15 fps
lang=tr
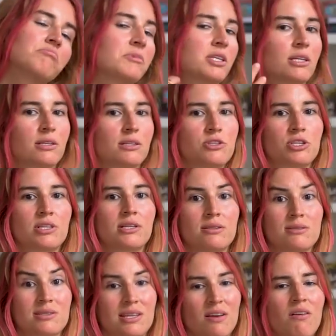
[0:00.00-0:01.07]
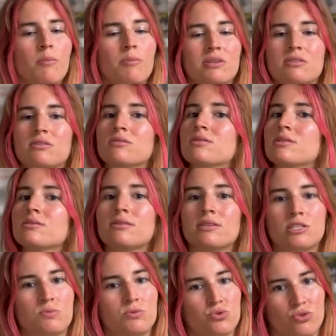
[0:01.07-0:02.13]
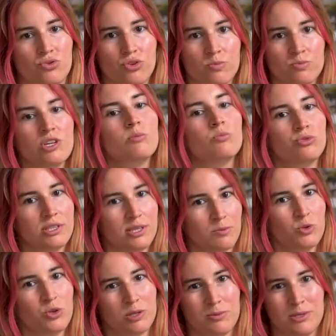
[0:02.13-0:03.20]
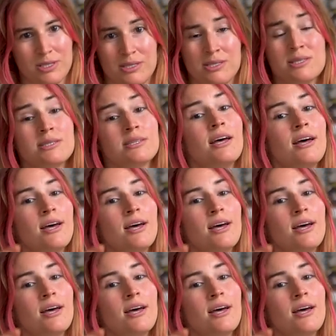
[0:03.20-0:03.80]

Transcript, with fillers: diğer ilişkilerinizi devam ettirirseniz hiçbir sorun olmayacak. Bundan emin olabilirsiniz.